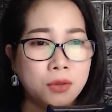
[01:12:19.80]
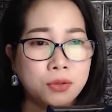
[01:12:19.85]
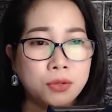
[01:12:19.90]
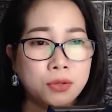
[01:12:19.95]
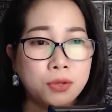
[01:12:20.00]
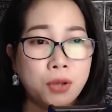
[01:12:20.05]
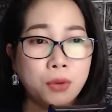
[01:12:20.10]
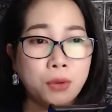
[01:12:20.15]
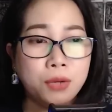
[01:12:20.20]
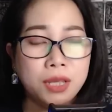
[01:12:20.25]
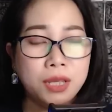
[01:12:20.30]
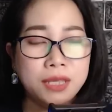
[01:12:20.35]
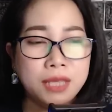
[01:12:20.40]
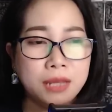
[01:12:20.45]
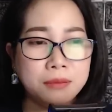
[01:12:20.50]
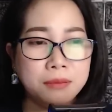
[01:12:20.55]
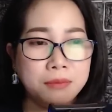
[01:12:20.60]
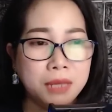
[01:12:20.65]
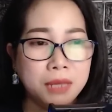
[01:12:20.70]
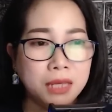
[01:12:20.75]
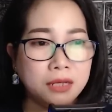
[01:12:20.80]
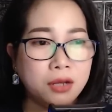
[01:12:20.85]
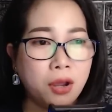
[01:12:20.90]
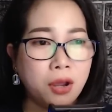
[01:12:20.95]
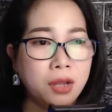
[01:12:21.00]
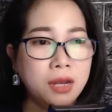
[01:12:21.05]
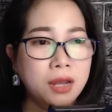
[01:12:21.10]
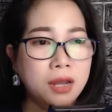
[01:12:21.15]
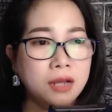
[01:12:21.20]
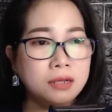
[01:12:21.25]
Cô Lý nhanh miệng
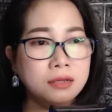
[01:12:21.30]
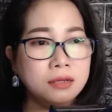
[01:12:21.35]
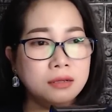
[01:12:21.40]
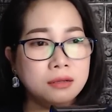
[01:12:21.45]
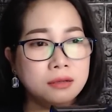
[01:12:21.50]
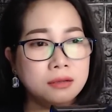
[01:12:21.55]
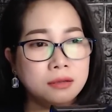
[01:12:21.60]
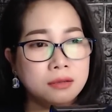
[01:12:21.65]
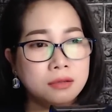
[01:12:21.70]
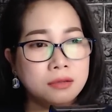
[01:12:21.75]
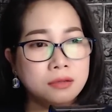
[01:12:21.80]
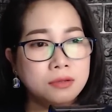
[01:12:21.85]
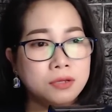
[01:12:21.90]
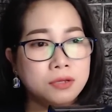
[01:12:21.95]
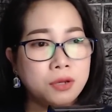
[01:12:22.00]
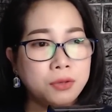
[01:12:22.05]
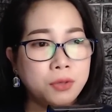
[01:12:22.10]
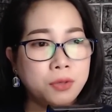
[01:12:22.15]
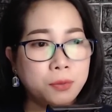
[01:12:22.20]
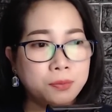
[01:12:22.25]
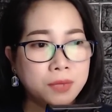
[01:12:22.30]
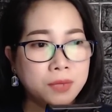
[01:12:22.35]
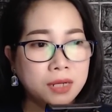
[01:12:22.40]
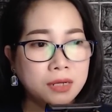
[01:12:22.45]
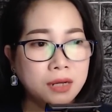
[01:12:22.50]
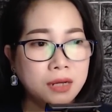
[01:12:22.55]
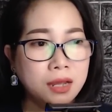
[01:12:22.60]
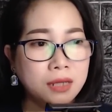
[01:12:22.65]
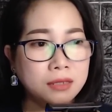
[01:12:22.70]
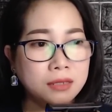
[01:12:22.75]
nói lớn, rồi giục
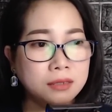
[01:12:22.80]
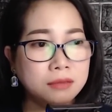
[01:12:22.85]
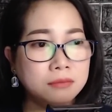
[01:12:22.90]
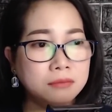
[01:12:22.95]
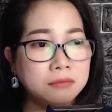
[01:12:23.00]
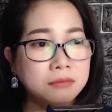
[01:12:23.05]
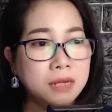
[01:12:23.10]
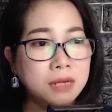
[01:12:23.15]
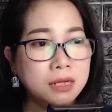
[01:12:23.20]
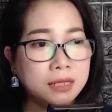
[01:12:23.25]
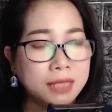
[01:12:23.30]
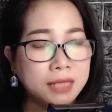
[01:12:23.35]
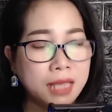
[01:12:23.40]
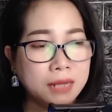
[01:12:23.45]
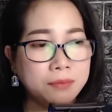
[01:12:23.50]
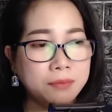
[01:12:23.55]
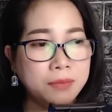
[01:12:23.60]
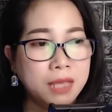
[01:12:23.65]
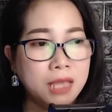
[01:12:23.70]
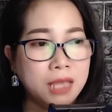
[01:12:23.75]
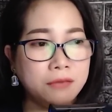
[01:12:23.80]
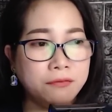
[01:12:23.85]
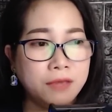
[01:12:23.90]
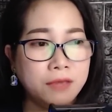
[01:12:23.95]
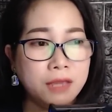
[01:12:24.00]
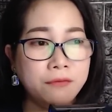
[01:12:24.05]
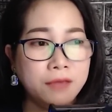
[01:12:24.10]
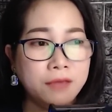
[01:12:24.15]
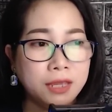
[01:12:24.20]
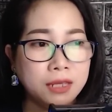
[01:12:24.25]
đứng lên, bước nhanh về
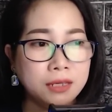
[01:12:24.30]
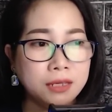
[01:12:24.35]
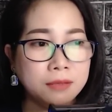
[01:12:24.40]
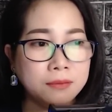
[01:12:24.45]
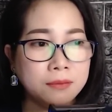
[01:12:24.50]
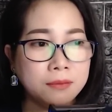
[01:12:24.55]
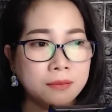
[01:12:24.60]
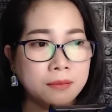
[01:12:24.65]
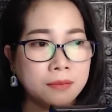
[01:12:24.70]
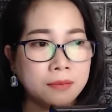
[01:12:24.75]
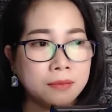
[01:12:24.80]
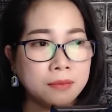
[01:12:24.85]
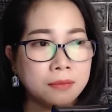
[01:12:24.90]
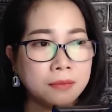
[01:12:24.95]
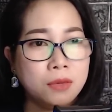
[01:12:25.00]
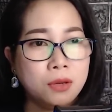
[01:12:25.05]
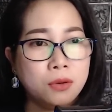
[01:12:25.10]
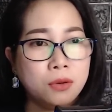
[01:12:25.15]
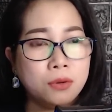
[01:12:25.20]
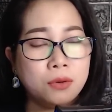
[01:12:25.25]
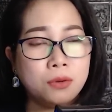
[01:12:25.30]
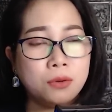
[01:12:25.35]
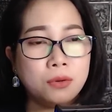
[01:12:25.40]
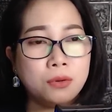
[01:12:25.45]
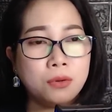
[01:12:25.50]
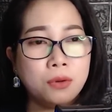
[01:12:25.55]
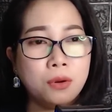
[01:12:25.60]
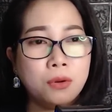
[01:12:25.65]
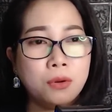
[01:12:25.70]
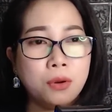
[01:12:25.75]
phía Viễn.
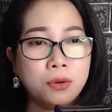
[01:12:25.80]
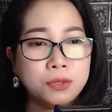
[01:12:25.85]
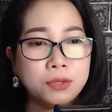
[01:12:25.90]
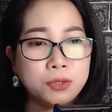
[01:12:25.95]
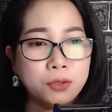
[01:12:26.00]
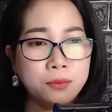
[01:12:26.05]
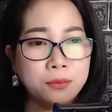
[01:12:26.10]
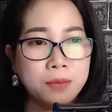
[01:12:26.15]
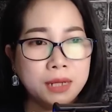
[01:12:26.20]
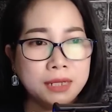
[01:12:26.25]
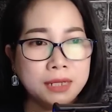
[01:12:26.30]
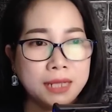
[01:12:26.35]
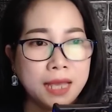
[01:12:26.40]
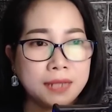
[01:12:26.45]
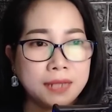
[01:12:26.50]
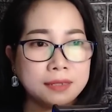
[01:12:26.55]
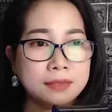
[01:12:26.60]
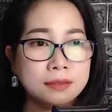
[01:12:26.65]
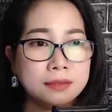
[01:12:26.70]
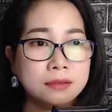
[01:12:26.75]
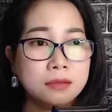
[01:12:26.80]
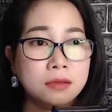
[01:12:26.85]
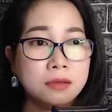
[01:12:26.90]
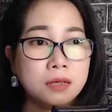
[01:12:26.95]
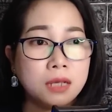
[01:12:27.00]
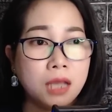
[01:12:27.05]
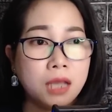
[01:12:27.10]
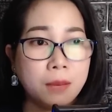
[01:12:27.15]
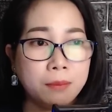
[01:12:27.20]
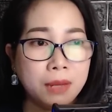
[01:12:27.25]
Cô ngồi xuống bên cạnh,
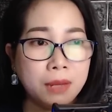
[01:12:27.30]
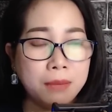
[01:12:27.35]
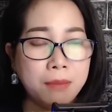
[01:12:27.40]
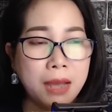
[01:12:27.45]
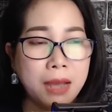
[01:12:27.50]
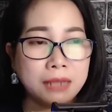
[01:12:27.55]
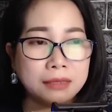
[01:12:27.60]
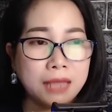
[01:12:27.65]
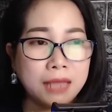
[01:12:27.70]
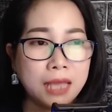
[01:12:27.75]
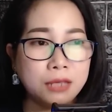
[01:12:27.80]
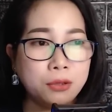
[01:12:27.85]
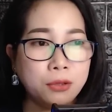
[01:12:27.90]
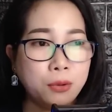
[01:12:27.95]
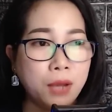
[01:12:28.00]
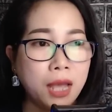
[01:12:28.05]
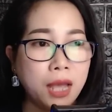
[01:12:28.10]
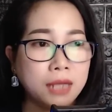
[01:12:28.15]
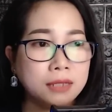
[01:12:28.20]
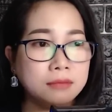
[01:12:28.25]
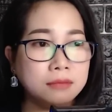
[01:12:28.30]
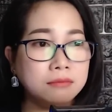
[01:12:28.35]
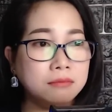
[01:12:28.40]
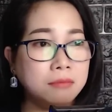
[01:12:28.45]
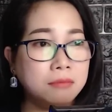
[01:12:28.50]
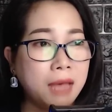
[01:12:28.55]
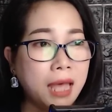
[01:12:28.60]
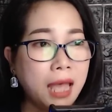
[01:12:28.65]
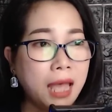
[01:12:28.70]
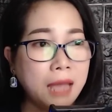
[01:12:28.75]
cầm lấy bàn tay của anh
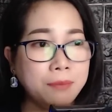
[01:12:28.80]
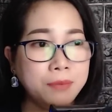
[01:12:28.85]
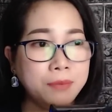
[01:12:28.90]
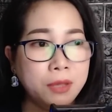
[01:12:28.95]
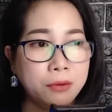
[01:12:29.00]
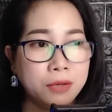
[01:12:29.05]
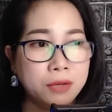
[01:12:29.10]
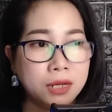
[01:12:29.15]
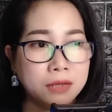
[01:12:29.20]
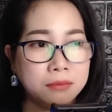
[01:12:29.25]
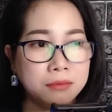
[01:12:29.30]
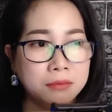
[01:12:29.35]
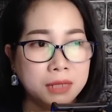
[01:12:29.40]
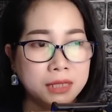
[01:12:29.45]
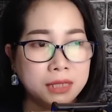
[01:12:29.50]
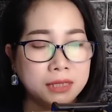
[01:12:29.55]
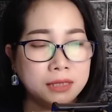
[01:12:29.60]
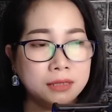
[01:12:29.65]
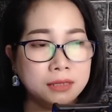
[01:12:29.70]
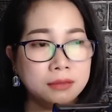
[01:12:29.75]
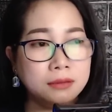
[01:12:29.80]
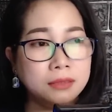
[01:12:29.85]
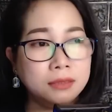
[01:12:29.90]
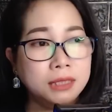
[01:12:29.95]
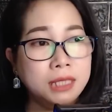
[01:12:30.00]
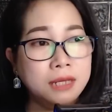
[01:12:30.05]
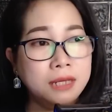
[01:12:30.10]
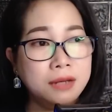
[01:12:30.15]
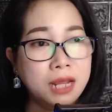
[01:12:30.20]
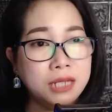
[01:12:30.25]
mà áp vào ngực mình
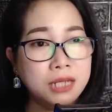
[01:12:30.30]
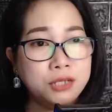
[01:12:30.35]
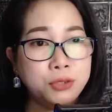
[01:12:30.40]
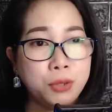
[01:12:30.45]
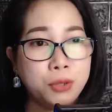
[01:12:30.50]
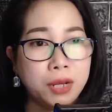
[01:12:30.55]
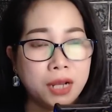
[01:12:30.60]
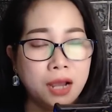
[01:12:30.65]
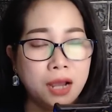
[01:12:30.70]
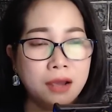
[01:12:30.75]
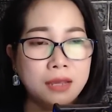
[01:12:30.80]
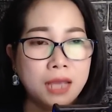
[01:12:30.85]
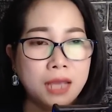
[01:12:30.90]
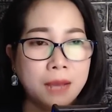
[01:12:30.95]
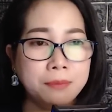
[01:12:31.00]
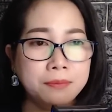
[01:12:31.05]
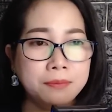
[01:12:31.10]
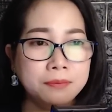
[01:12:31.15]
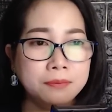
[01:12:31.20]
như để truyền hơi ấm.